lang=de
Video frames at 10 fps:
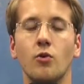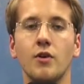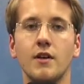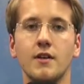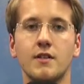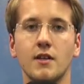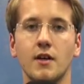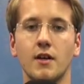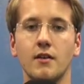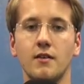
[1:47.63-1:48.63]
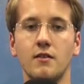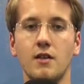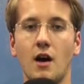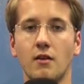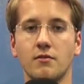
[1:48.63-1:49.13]
Und äh,
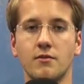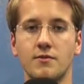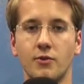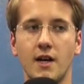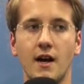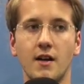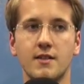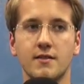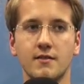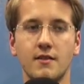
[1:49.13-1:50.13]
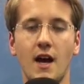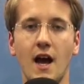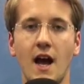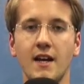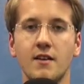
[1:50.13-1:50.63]
ja, uns wurde halt
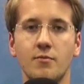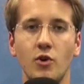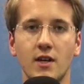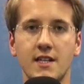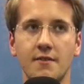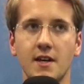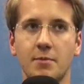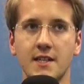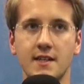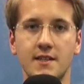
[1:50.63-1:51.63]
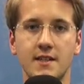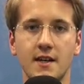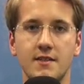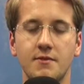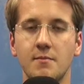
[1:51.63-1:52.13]
ein möglicher Weg
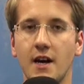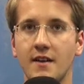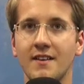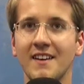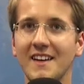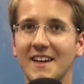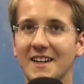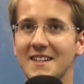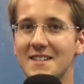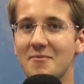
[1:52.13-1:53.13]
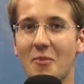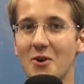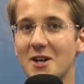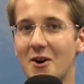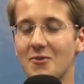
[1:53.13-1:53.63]
präsentiert, wie man diesen
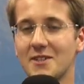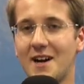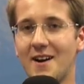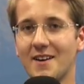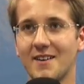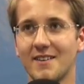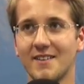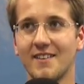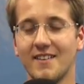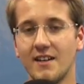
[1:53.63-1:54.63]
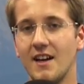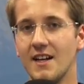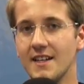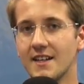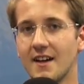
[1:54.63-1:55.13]
Meuchelauftrag
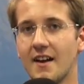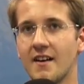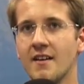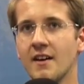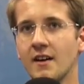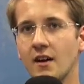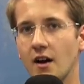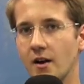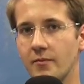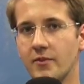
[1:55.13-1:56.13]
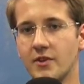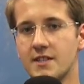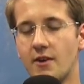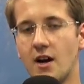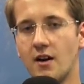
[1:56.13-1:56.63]
erledigen kann. Ähm, und
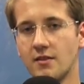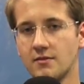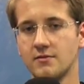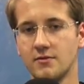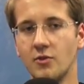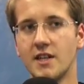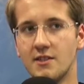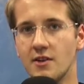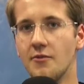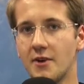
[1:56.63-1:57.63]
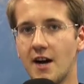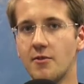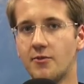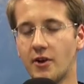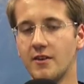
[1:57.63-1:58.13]
zwar unter
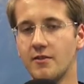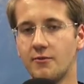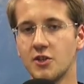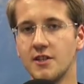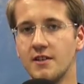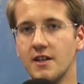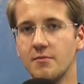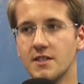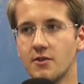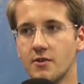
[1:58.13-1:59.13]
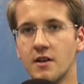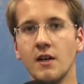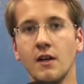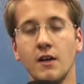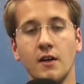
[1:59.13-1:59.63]
Zuhilfenahme von verschiedenen Nebenmissionen.
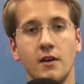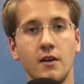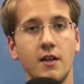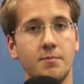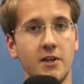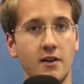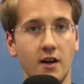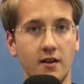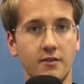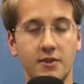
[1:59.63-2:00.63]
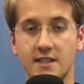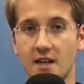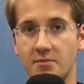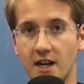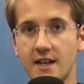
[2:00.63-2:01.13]
Ich bin, äh, wie
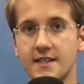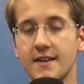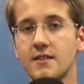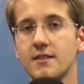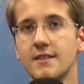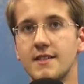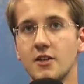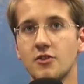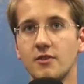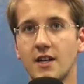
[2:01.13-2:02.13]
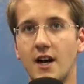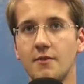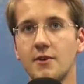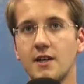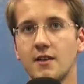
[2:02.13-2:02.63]
gesagt, begeistert. Sehr schöne
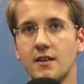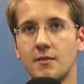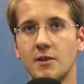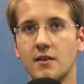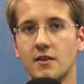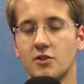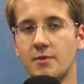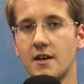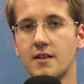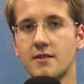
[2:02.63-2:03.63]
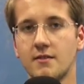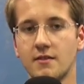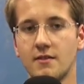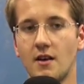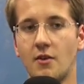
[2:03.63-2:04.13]
Grafik. Ich bin gespannt
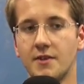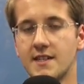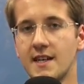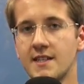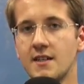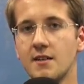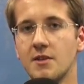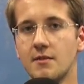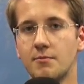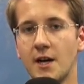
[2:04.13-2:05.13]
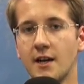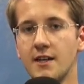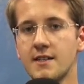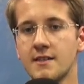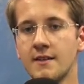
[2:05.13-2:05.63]
auf das Setting, nämlich
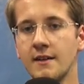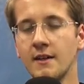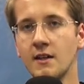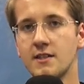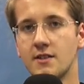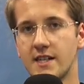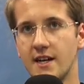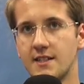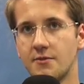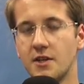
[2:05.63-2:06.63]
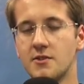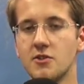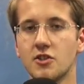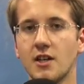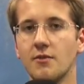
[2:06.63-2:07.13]
Paris zur Zeit der
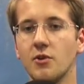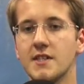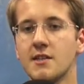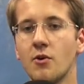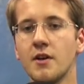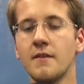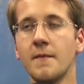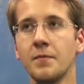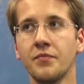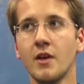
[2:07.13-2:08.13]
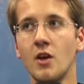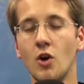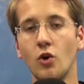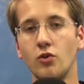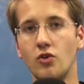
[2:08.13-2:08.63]
Französischen Revolution.
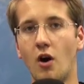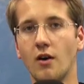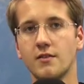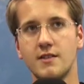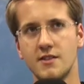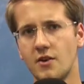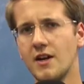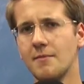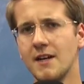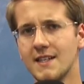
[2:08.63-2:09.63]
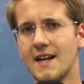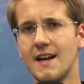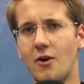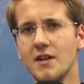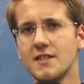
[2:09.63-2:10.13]
Ja, zur Story hat man jetzt
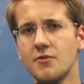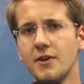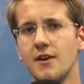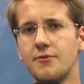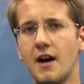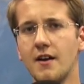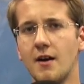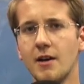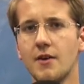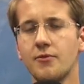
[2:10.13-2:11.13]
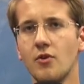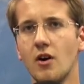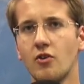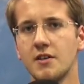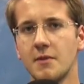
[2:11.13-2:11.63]
leider auch nicht so viel erfahren, aber
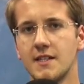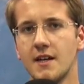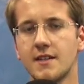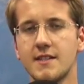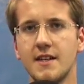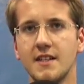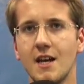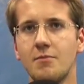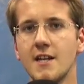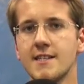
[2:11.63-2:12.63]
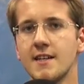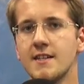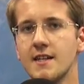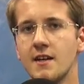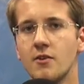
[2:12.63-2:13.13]
dafür konnte man sehr interessante
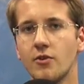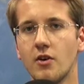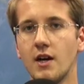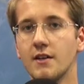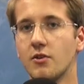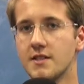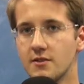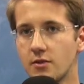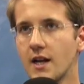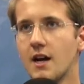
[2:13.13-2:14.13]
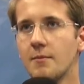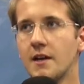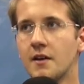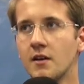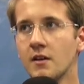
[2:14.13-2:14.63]
Gameplay-Szenen sehen und noch einen kurzen Trailer am
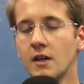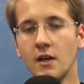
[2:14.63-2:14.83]
Ende.